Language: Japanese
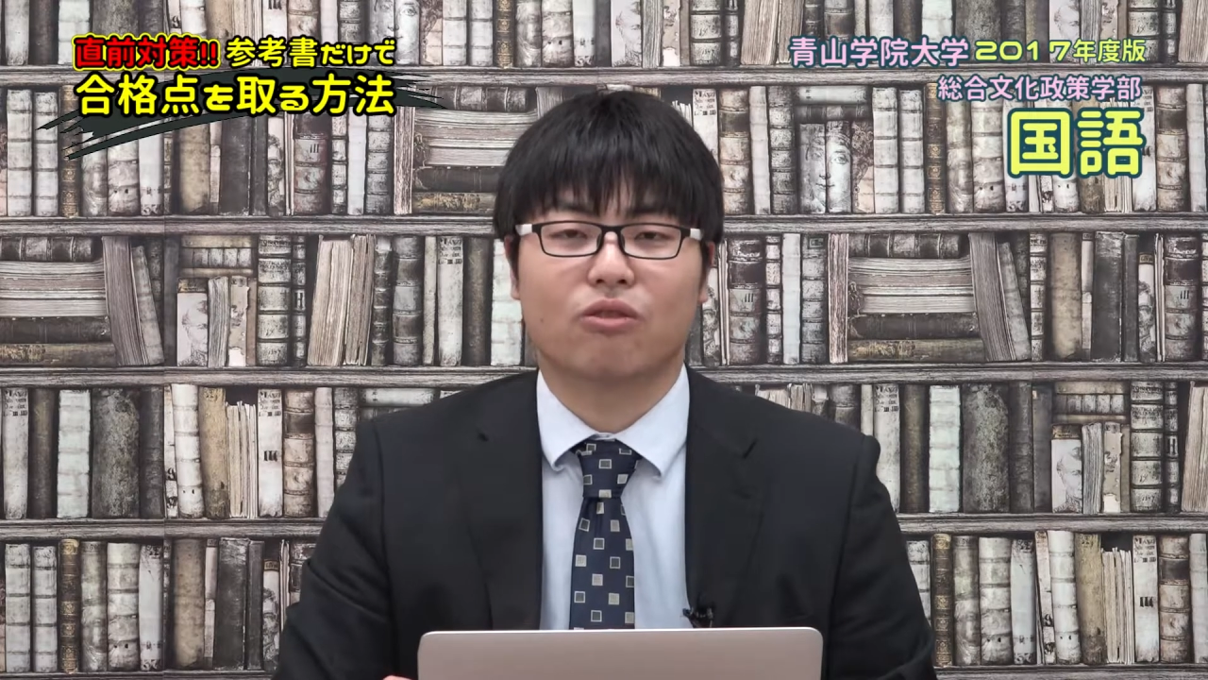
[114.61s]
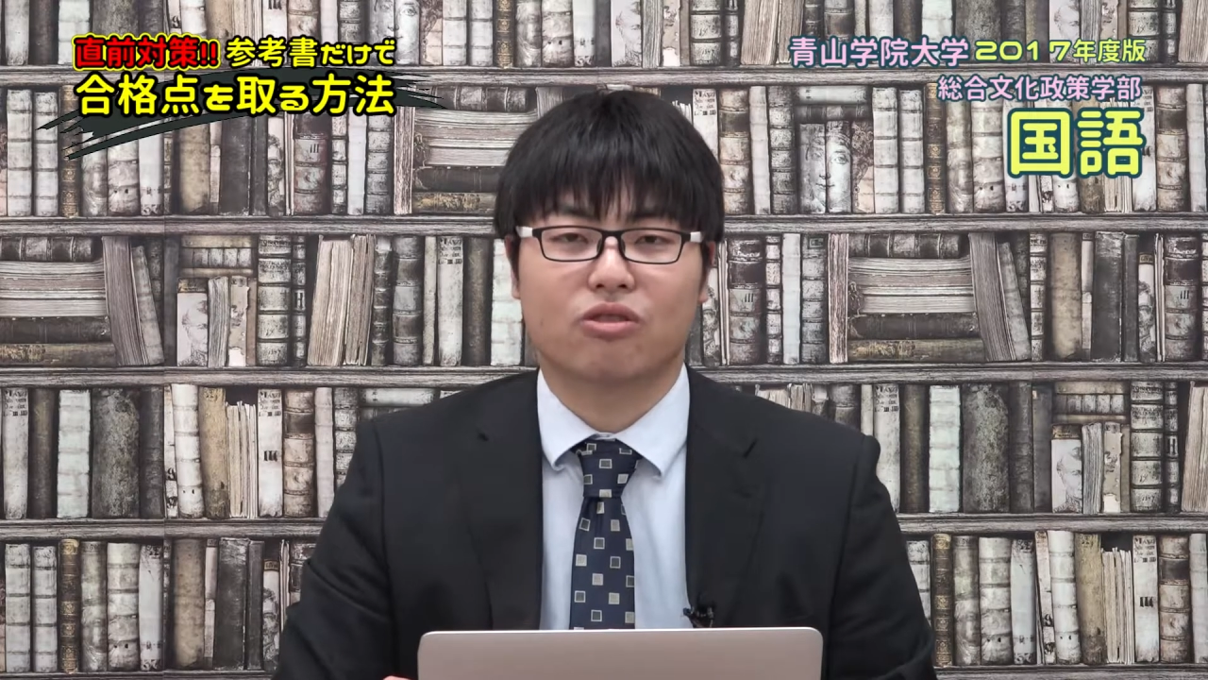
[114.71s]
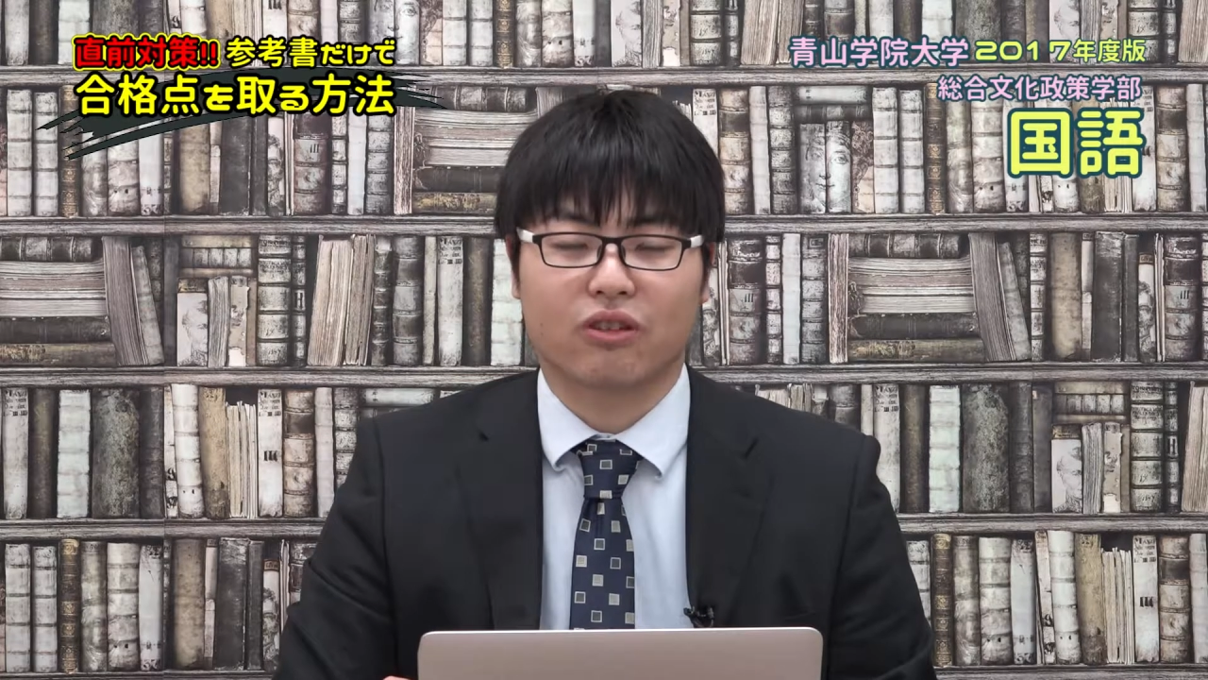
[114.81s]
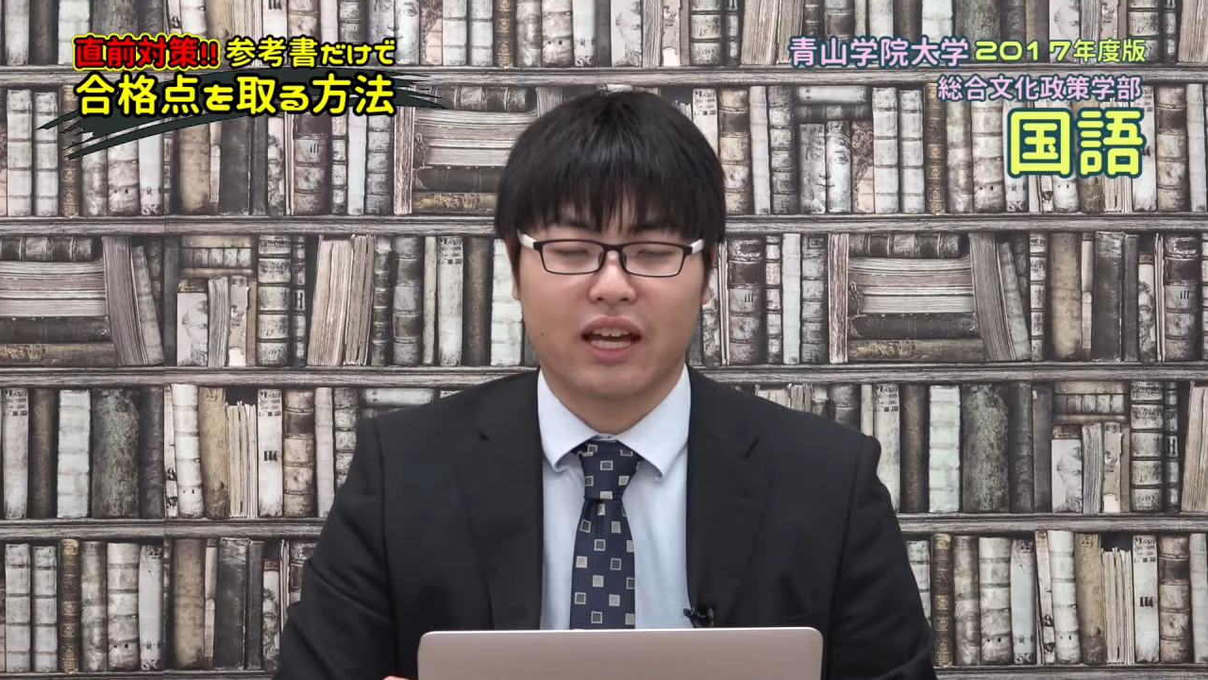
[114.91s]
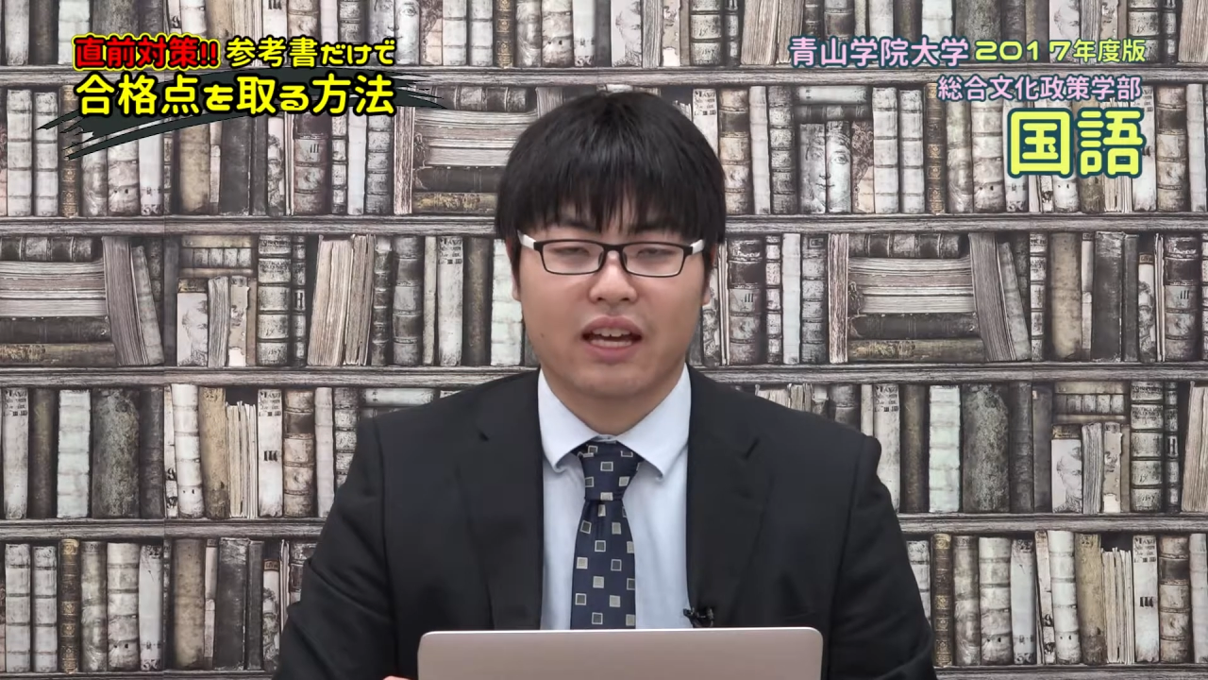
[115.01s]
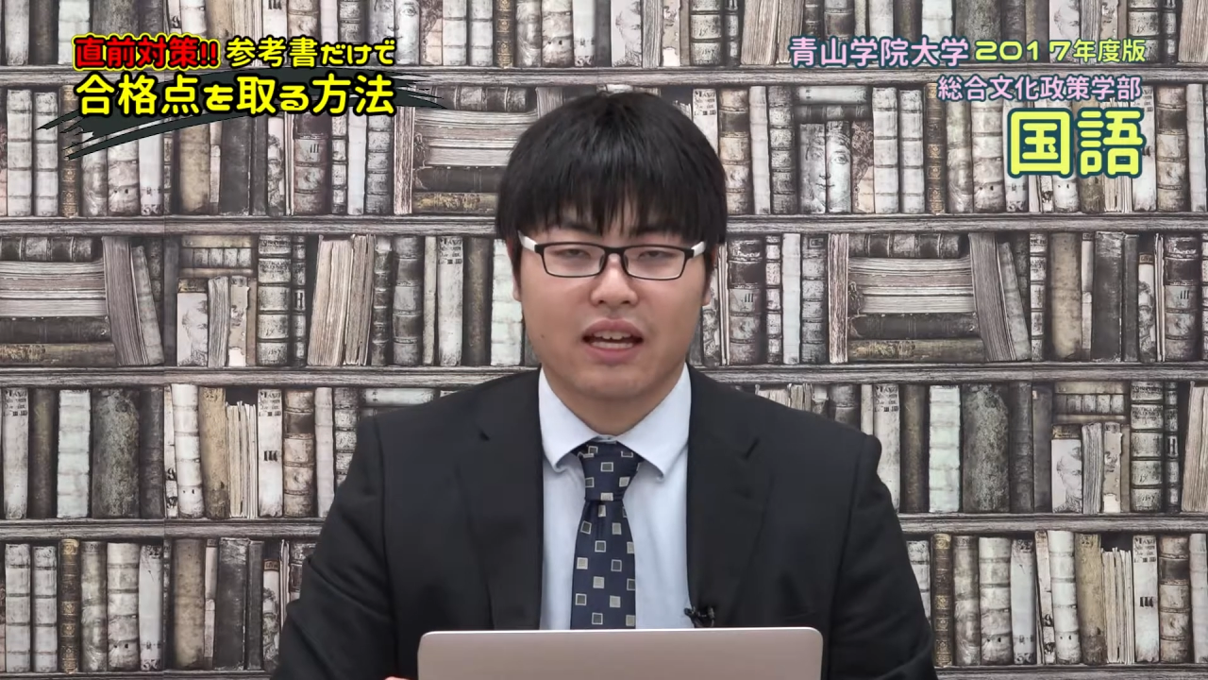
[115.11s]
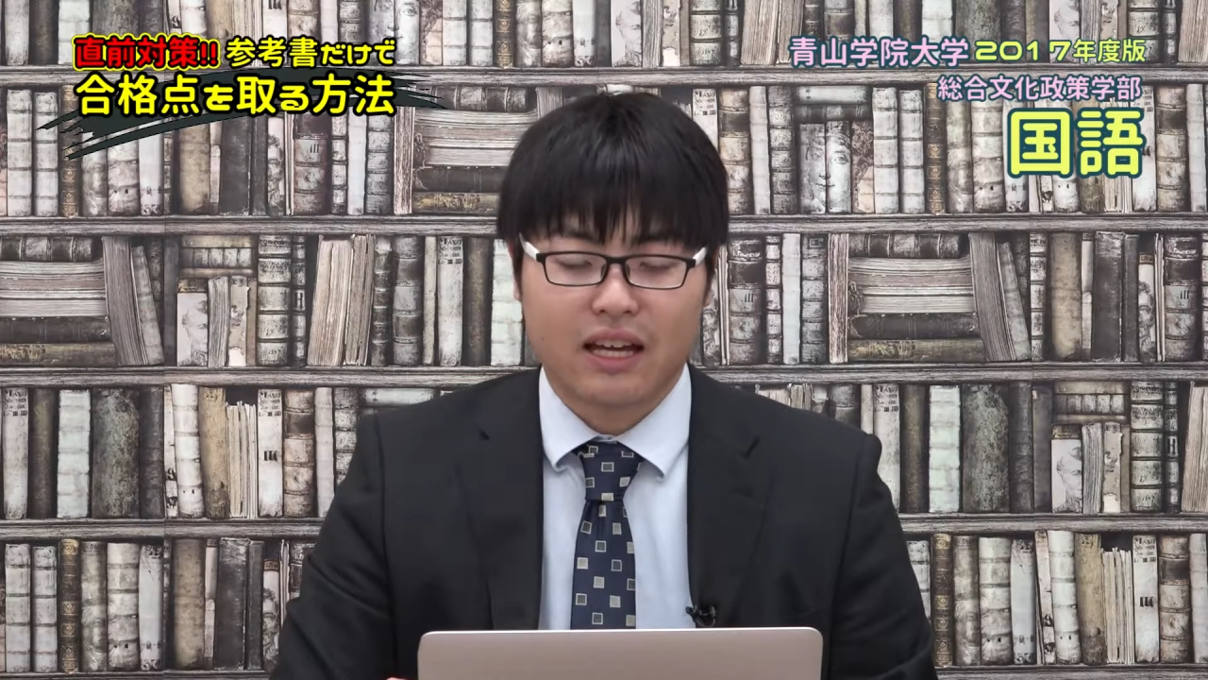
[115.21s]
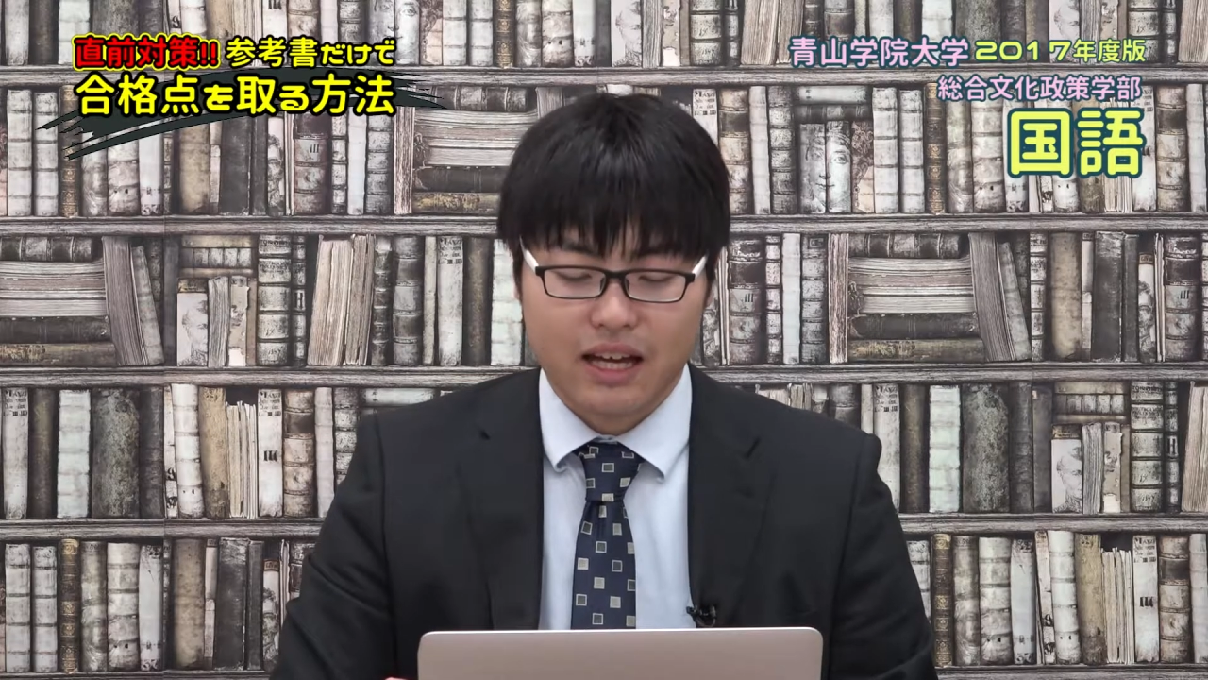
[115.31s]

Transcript: 考書で、